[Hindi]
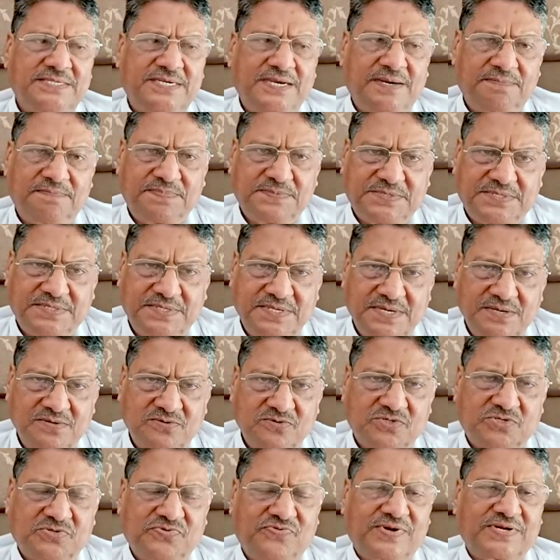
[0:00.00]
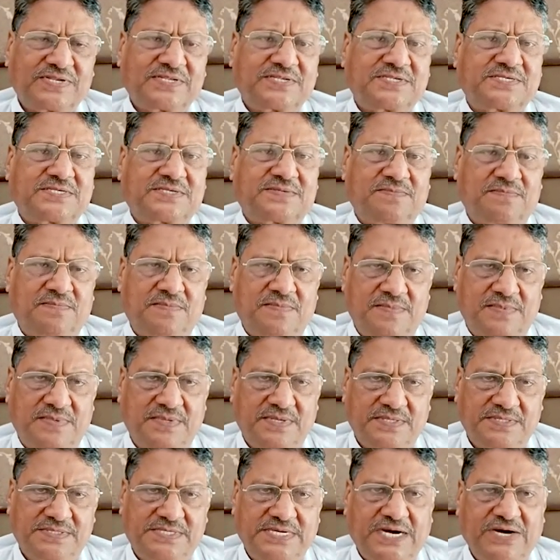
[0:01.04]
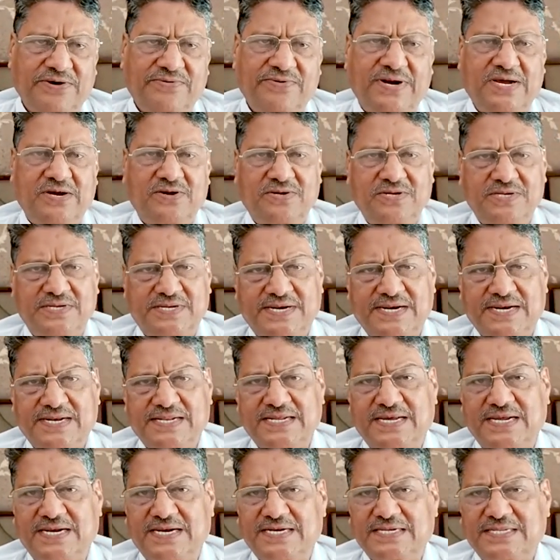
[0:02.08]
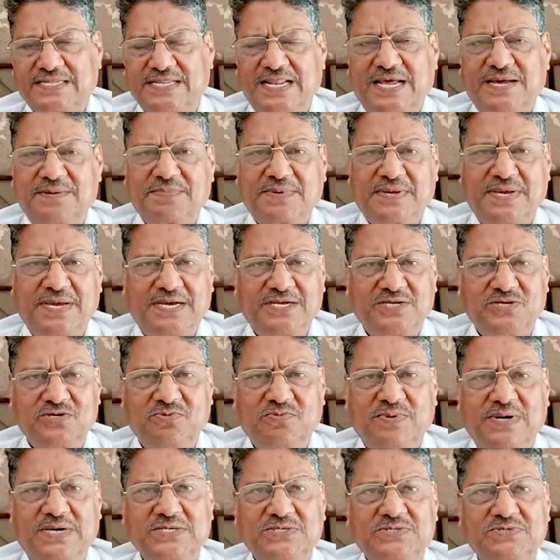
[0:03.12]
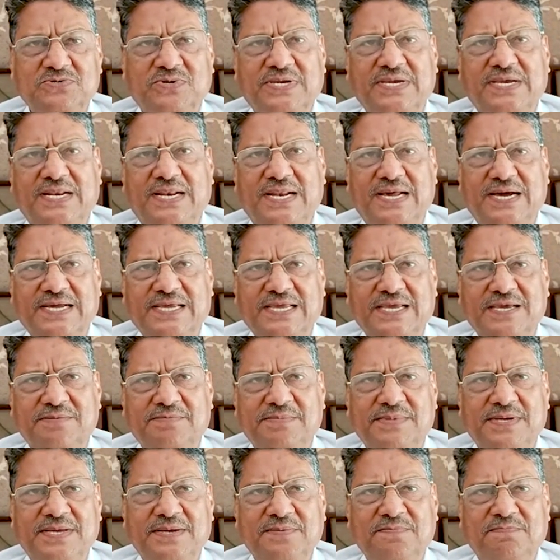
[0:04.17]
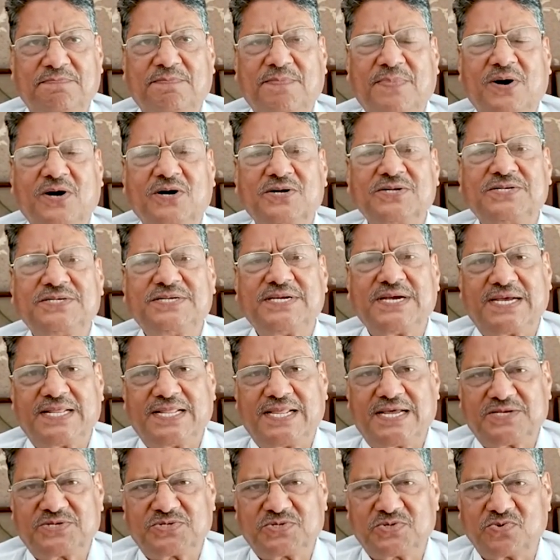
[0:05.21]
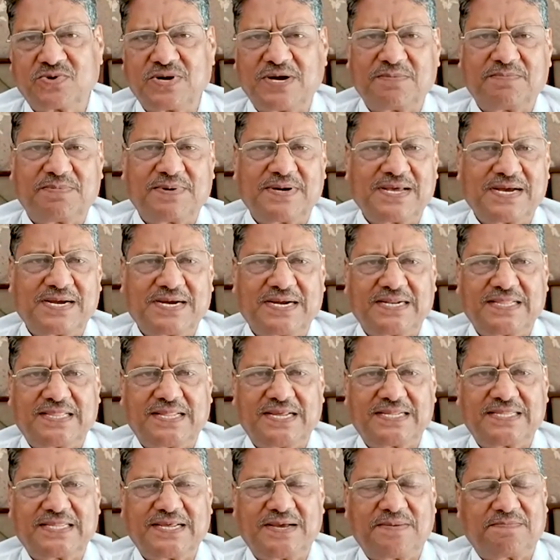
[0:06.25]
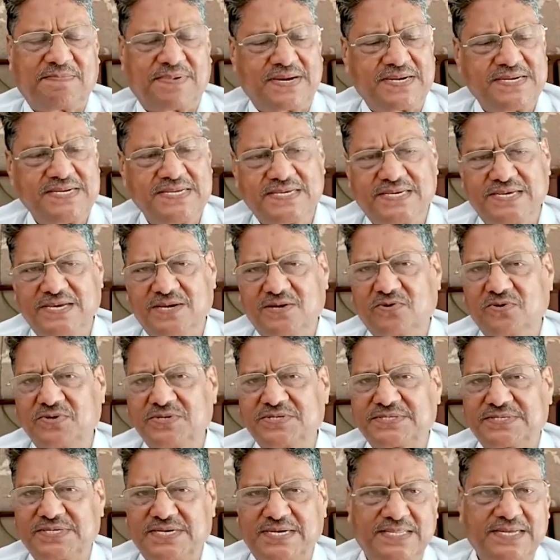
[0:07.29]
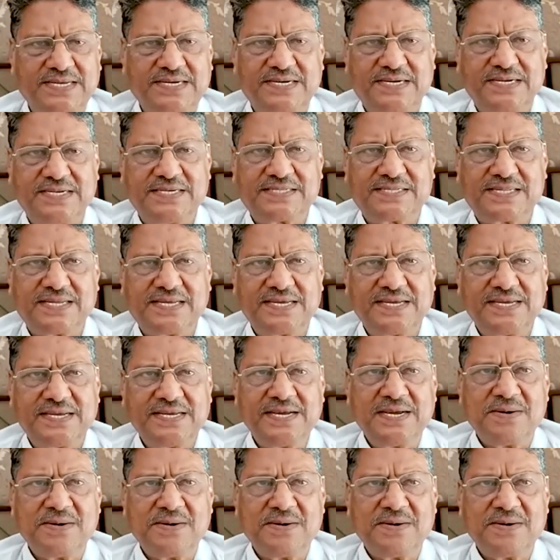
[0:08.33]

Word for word: जब उस वक्त जावरा रतलाम के आजू बाजू के इलाके में बहुत ज़्यादा सूखा पड़ा करता था पानी की कोई साधन नहीं थे